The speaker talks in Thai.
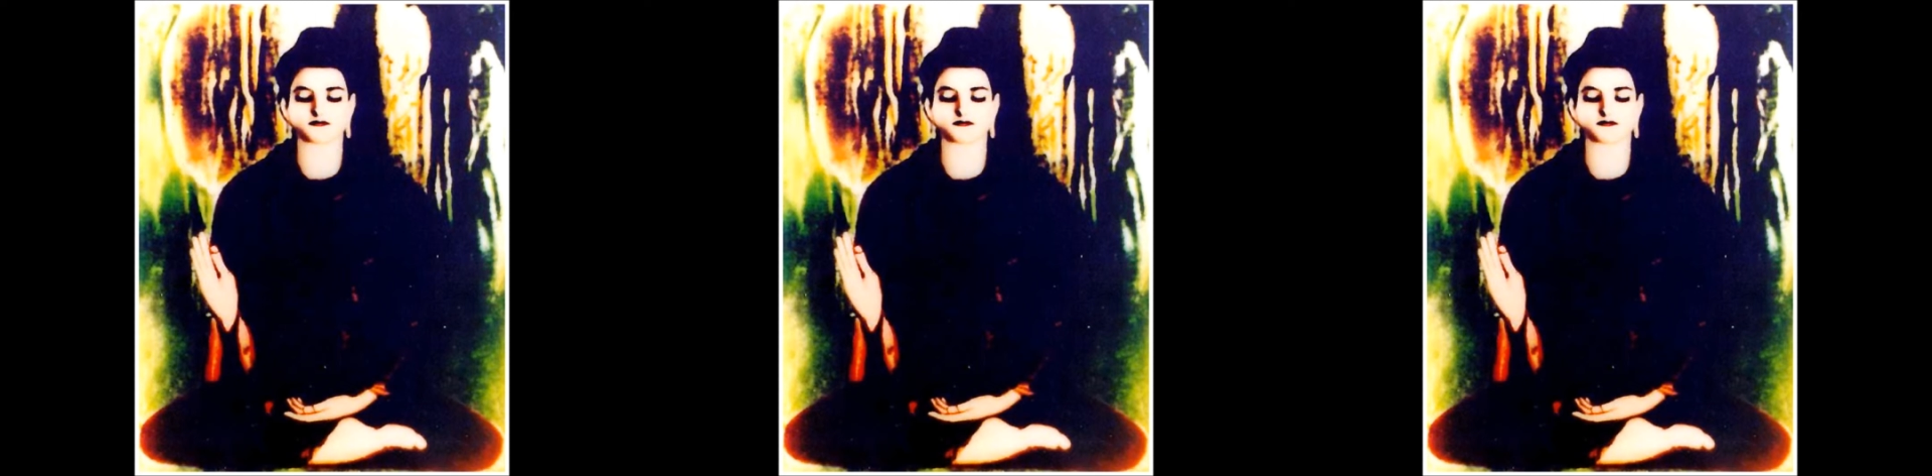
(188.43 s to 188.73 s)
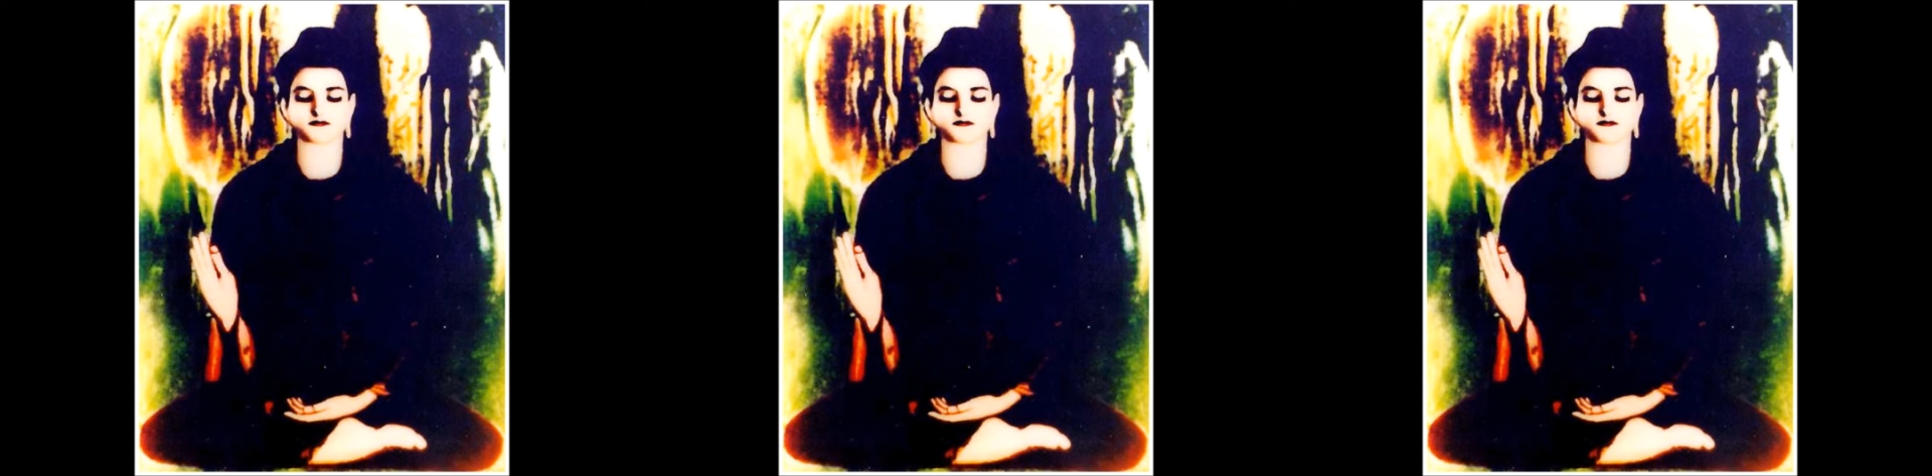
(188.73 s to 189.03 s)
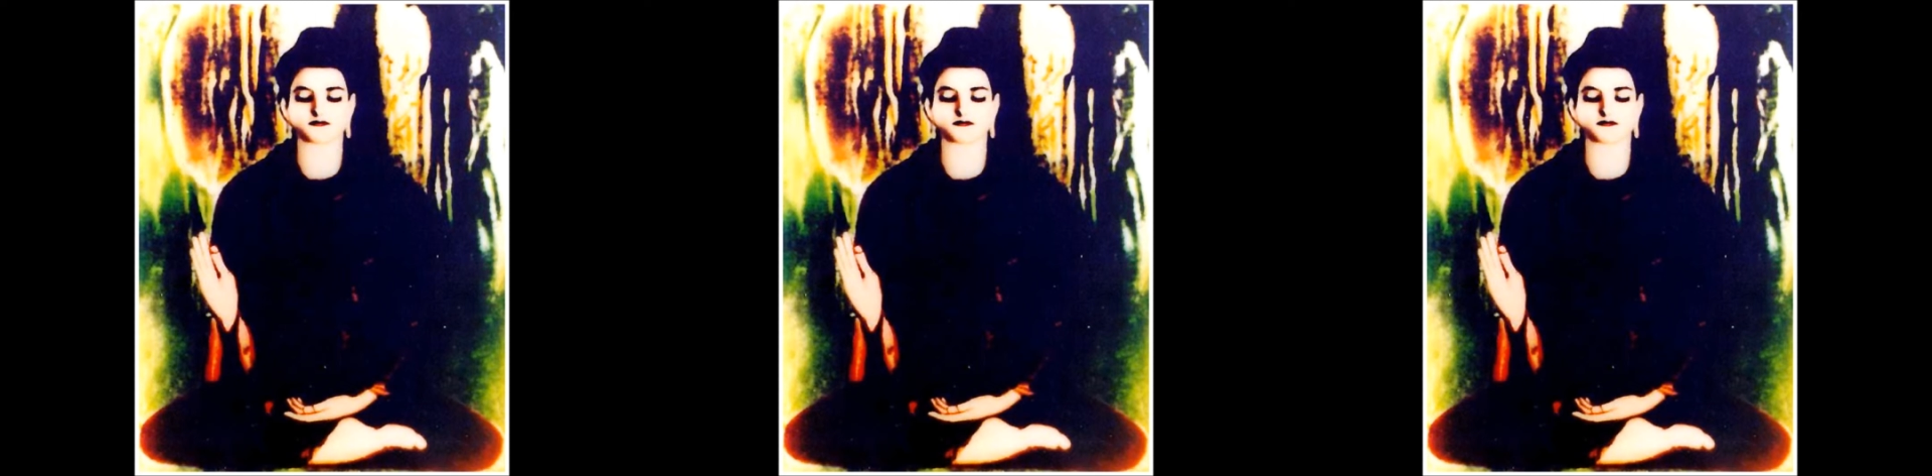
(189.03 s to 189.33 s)
ได้รับ
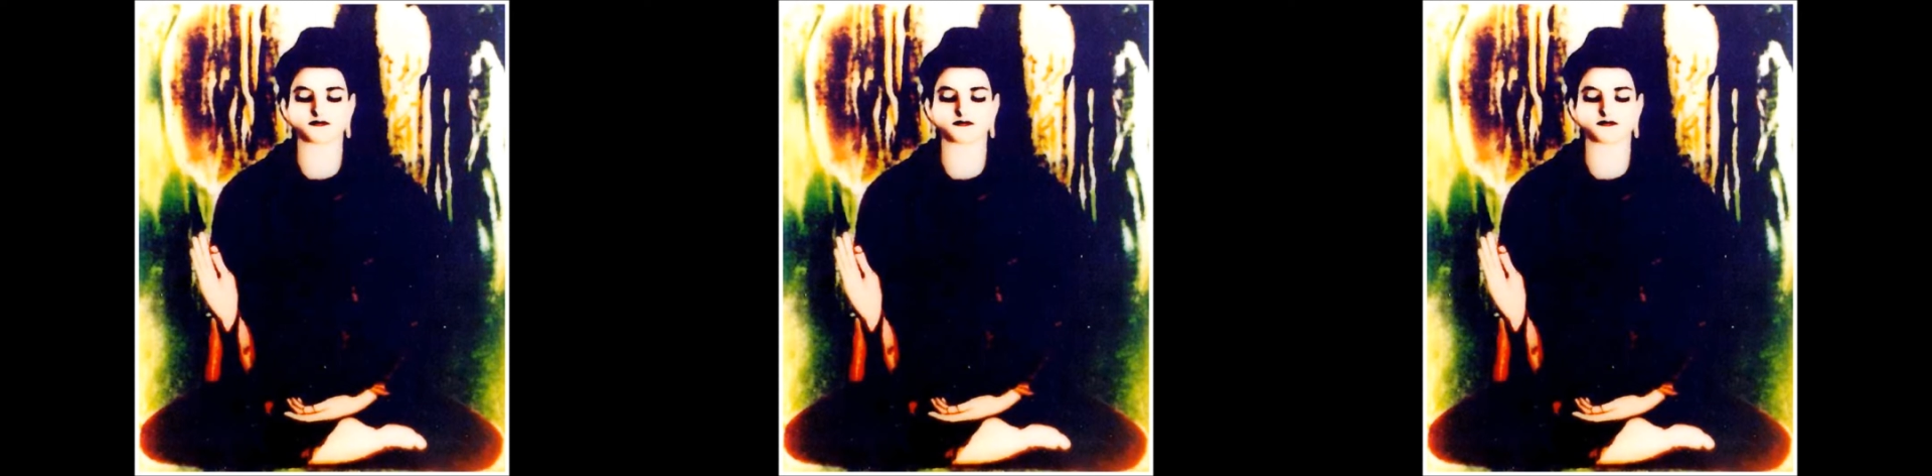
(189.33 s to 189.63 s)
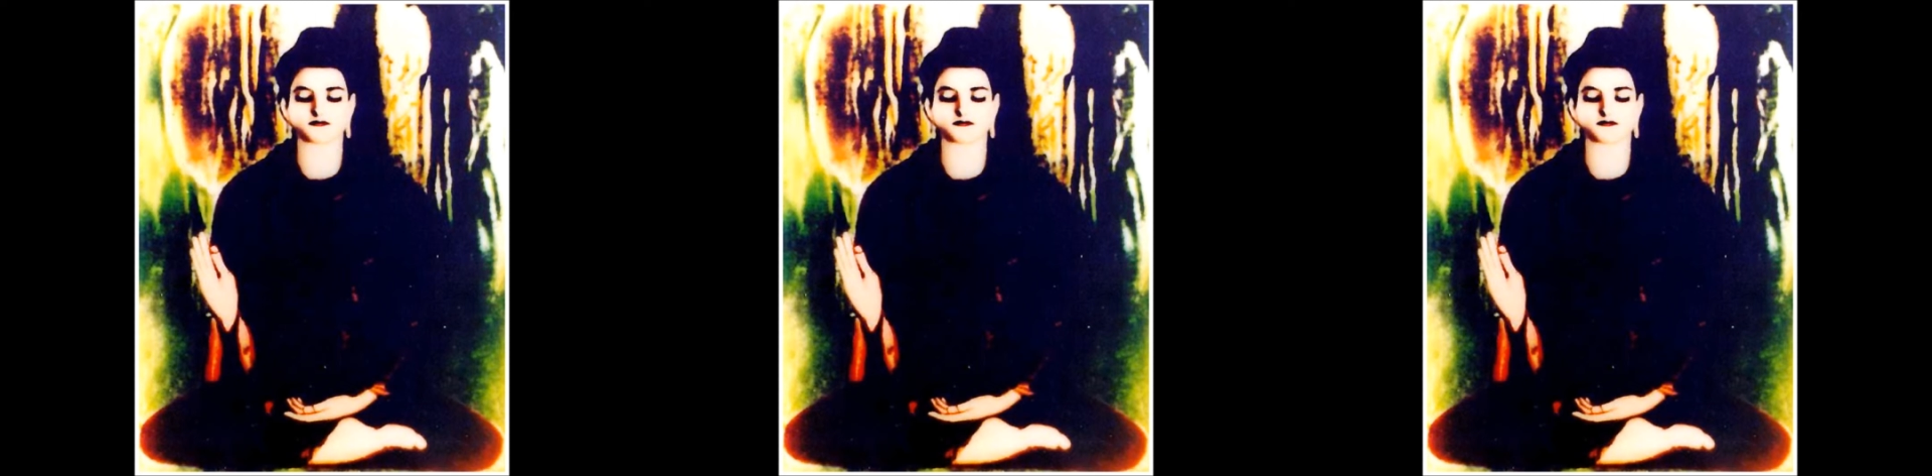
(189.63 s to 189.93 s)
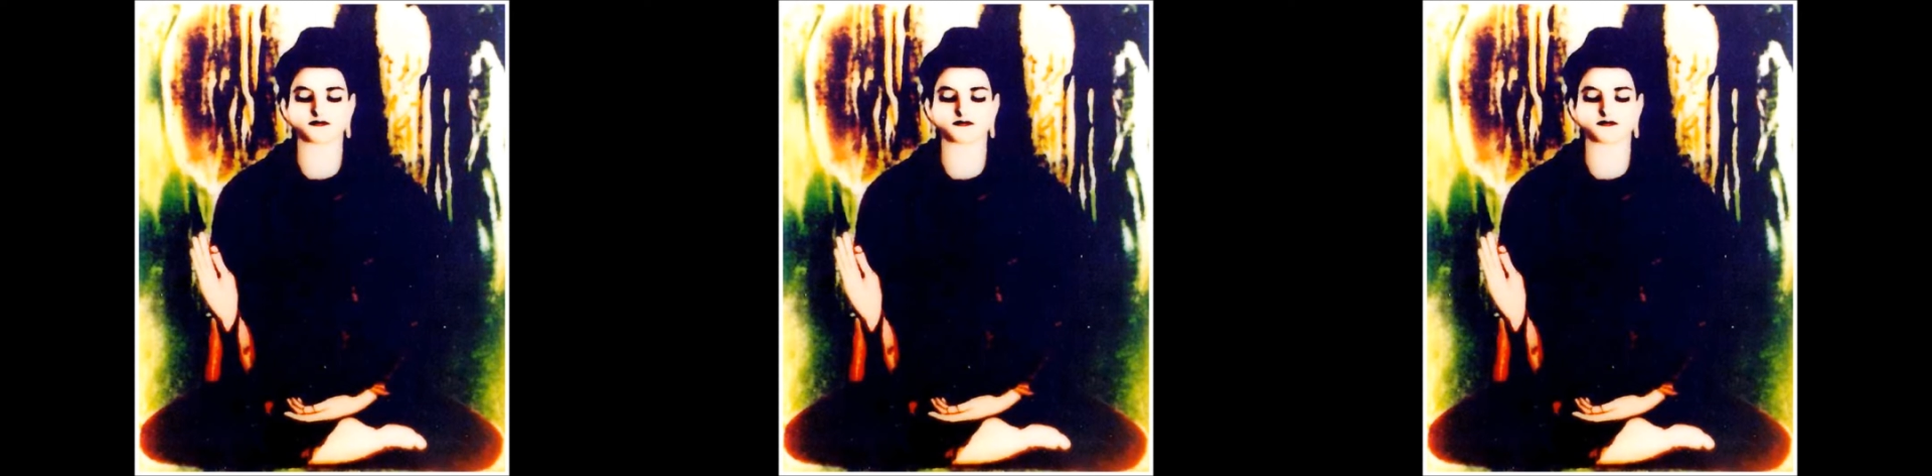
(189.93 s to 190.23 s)
สดุดีจากก
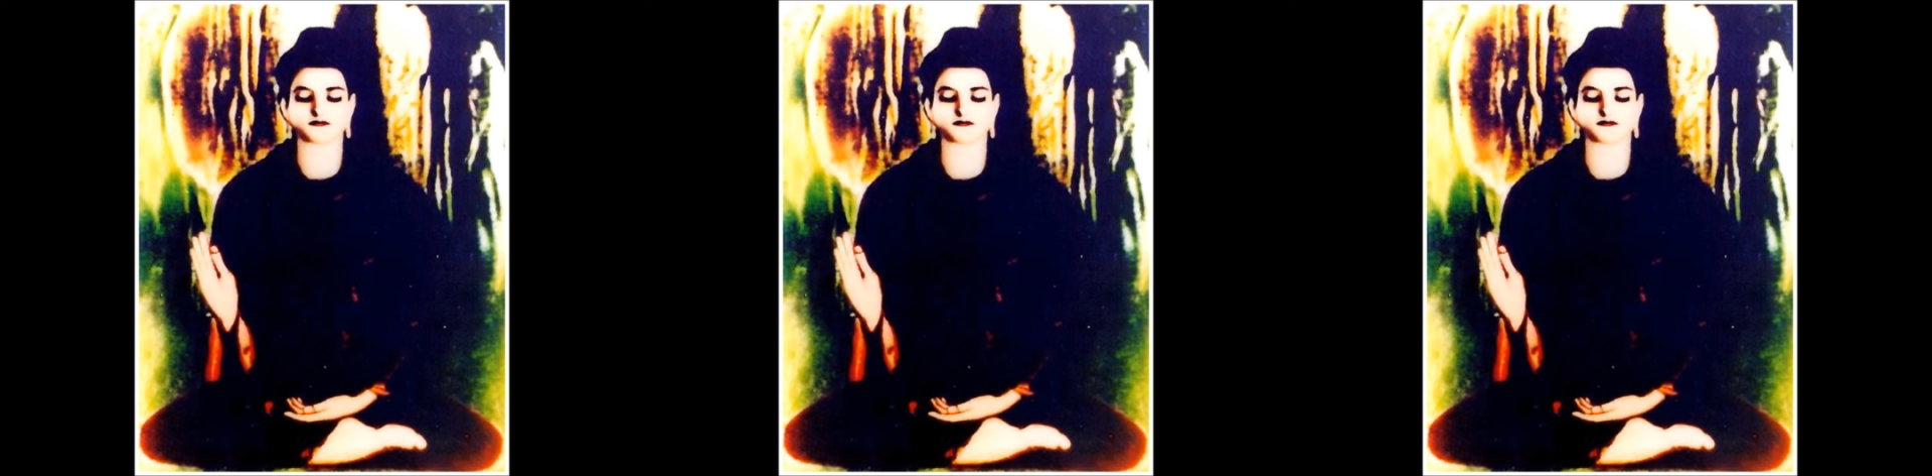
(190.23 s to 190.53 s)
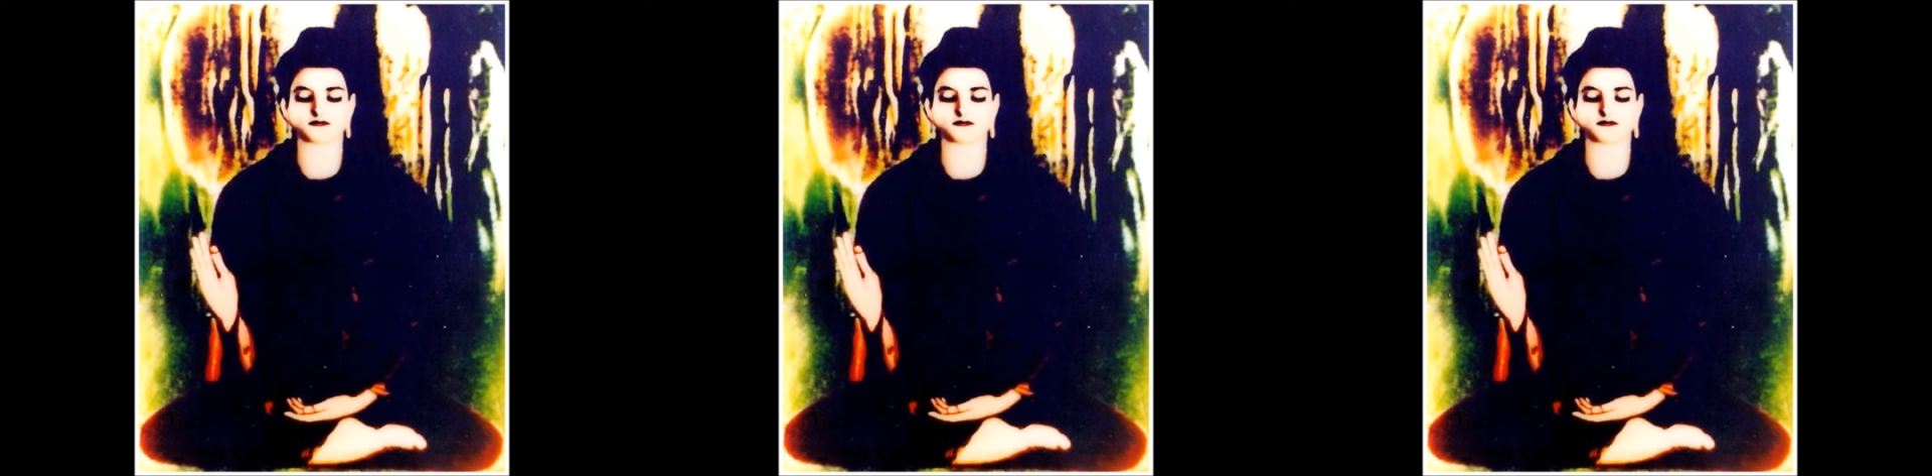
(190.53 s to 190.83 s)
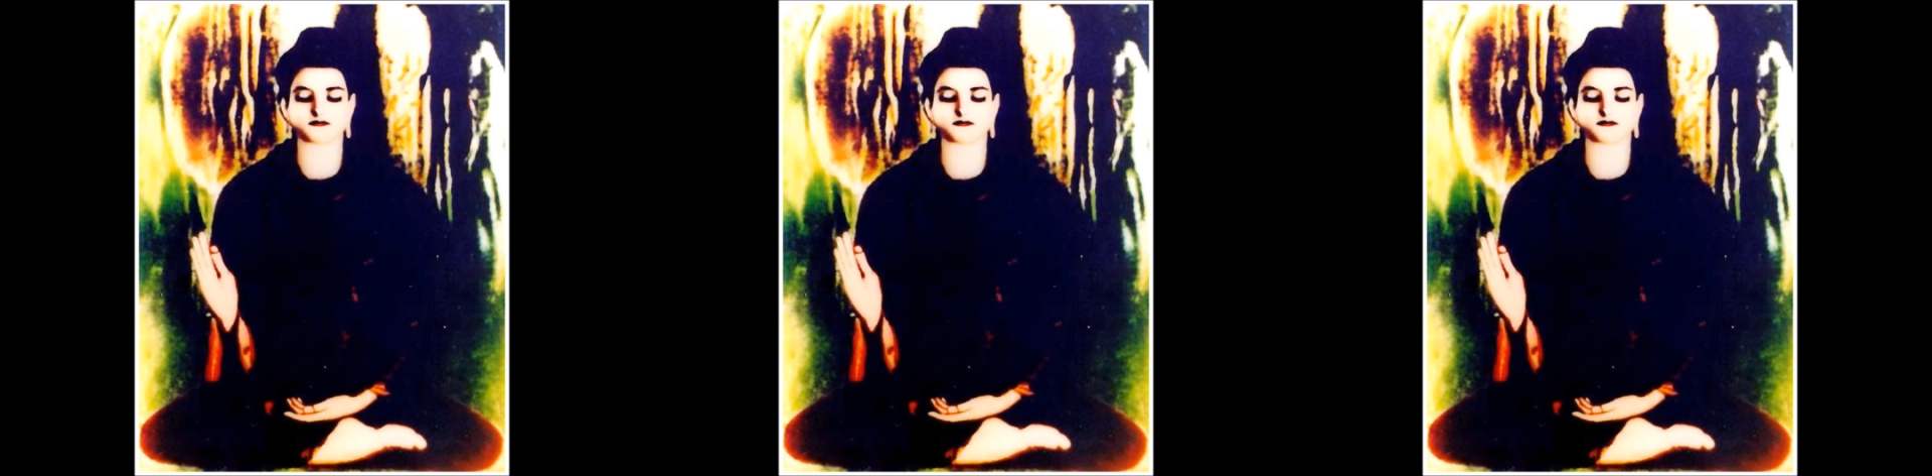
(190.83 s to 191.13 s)
ลุ่มชน และ
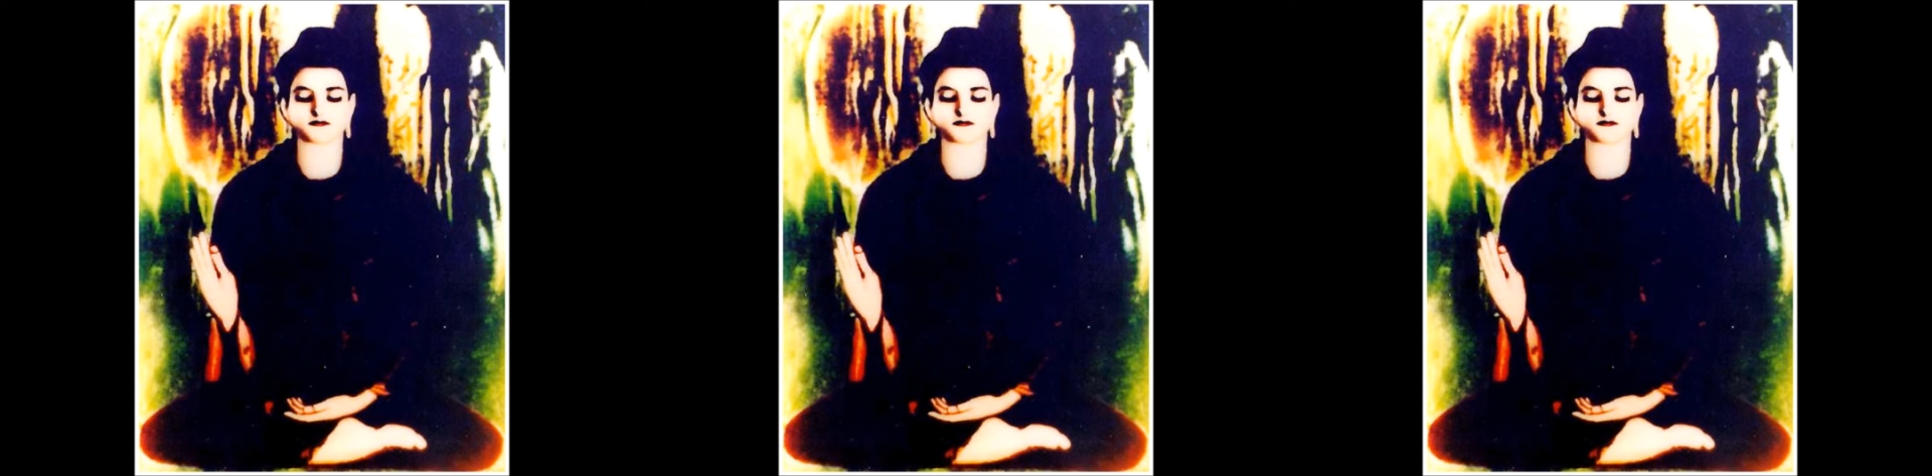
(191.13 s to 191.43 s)
ถือว่า